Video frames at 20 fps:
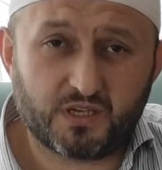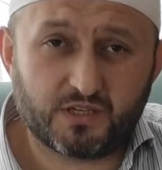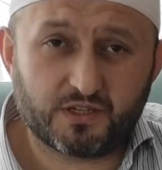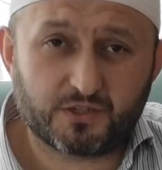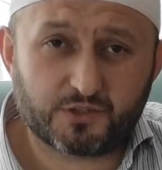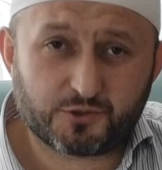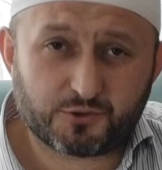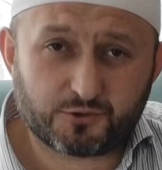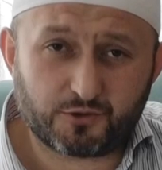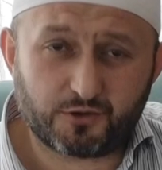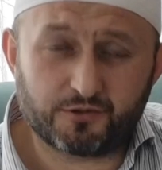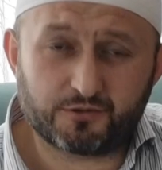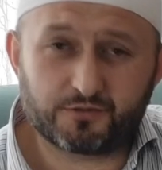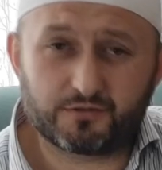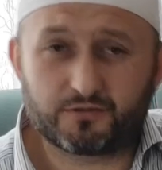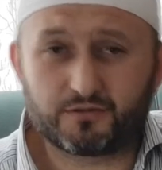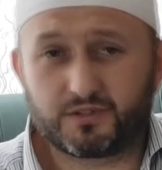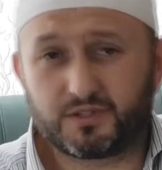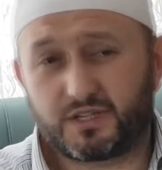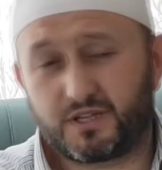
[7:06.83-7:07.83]
son
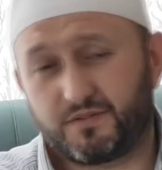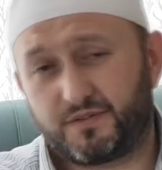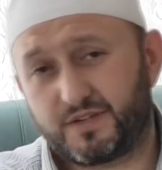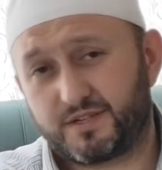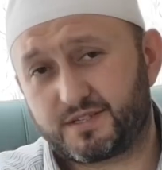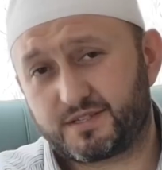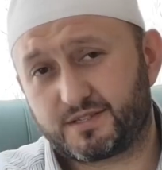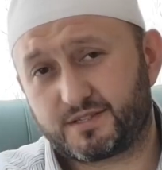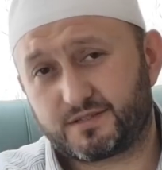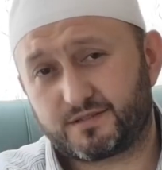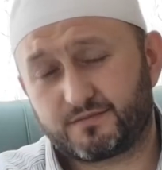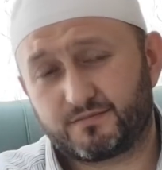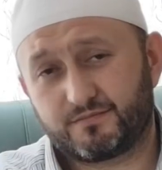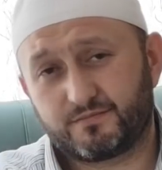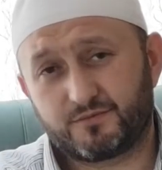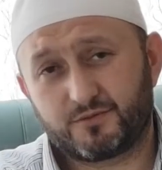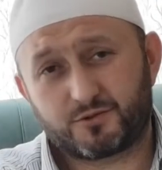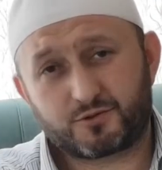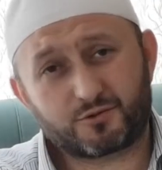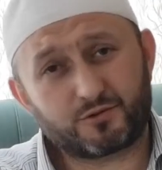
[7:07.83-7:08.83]
nefes
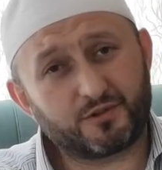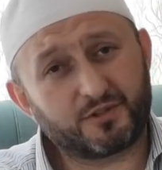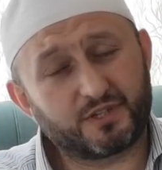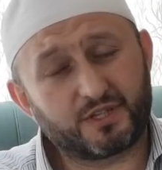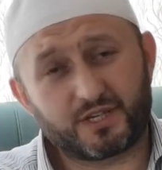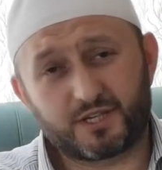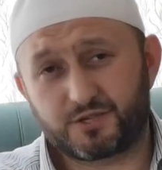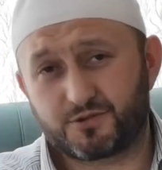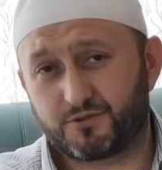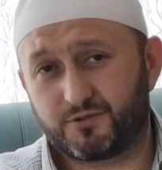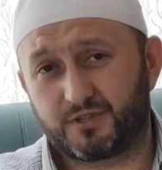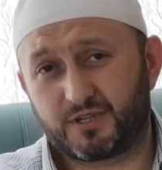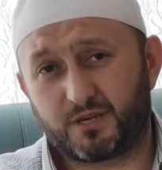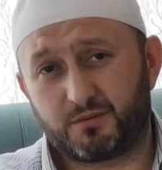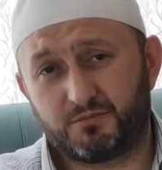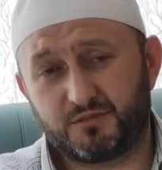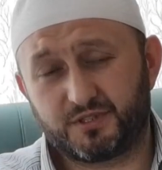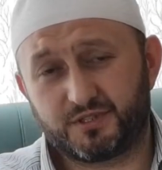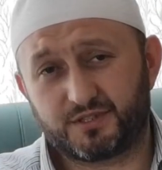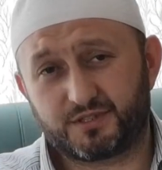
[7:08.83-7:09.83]
son derece
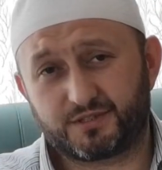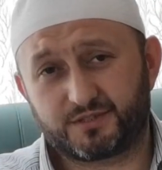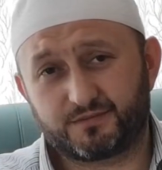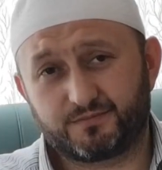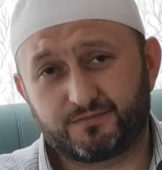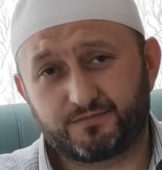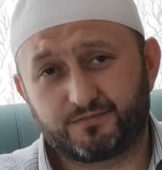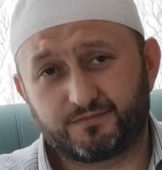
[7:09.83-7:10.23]
önemlidir.